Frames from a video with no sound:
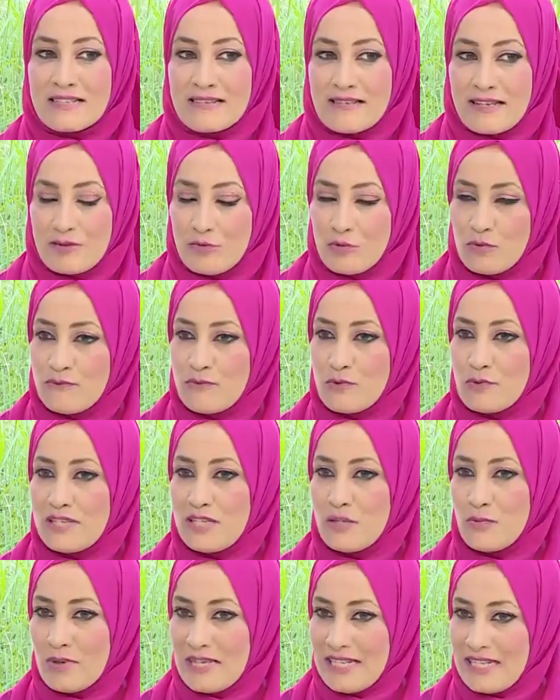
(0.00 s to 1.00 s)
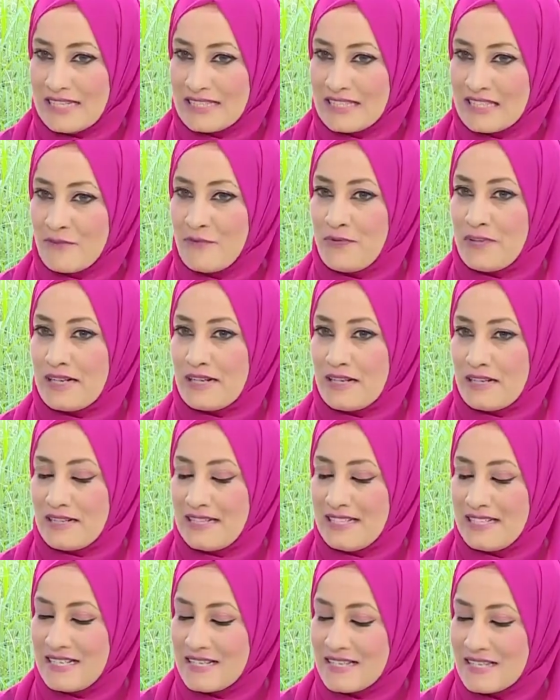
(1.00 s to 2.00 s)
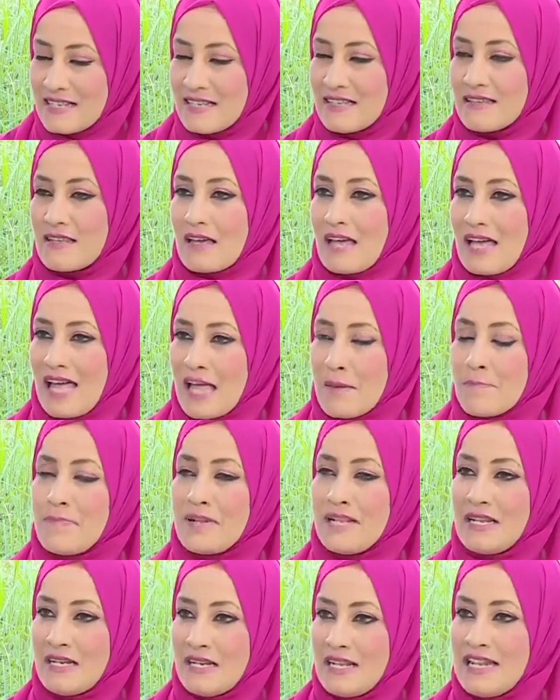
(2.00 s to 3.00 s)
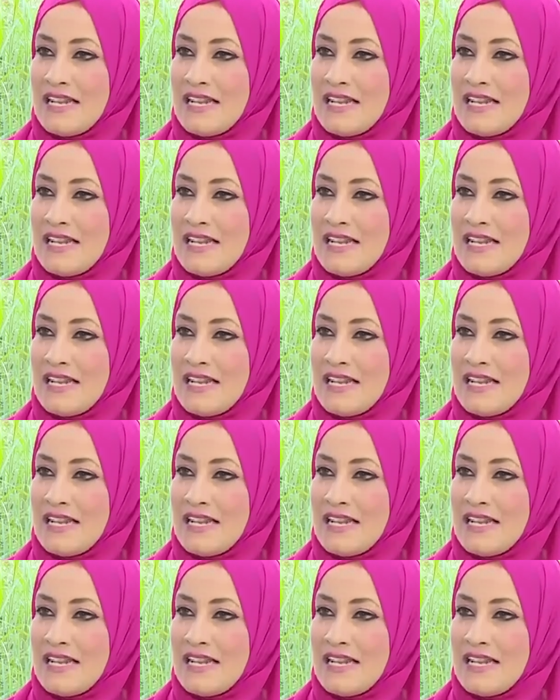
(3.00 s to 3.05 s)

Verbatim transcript: التنوفوني ولا الطفل اللي يزيد قبل الوقت.